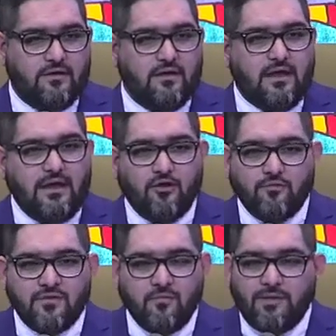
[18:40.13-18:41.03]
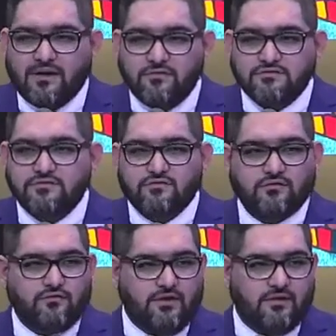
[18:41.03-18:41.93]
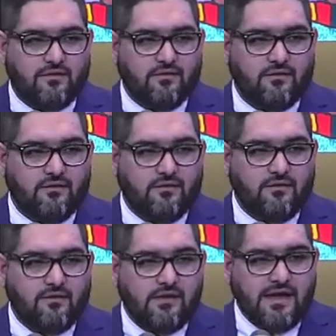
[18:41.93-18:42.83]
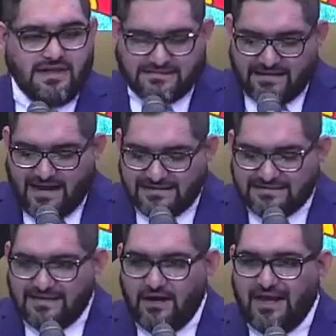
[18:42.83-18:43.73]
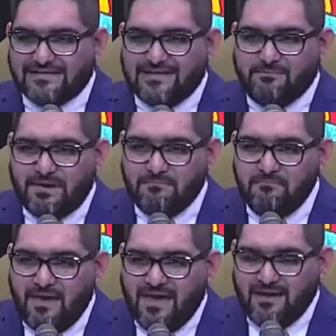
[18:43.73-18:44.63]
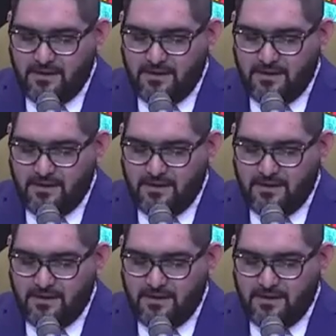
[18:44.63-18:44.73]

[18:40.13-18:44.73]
Y es lo mismo para nosotros hoy. Ese, es el primer